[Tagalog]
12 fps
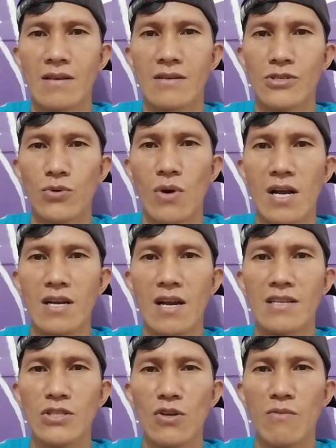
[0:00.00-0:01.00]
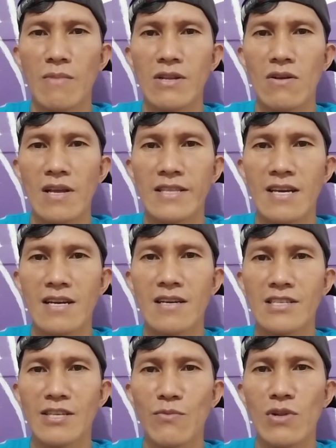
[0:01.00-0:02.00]
So hanggang dito na mga idol at
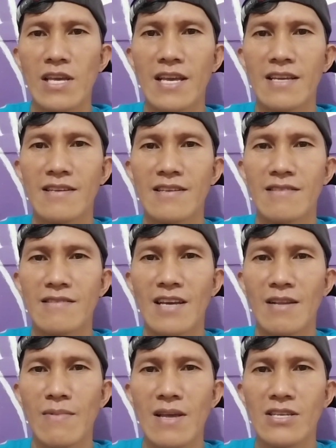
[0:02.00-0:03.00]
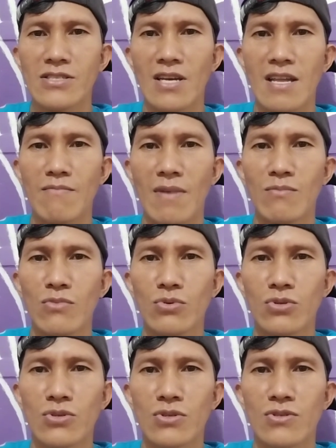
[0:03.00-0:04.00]
hanggang sa muli. God bless and
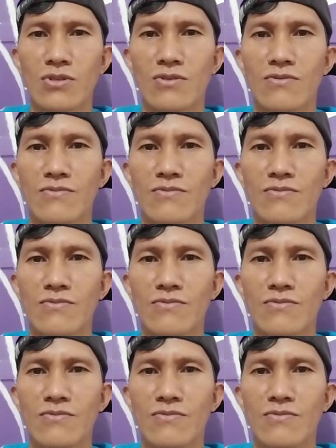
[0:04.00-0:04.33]
babush!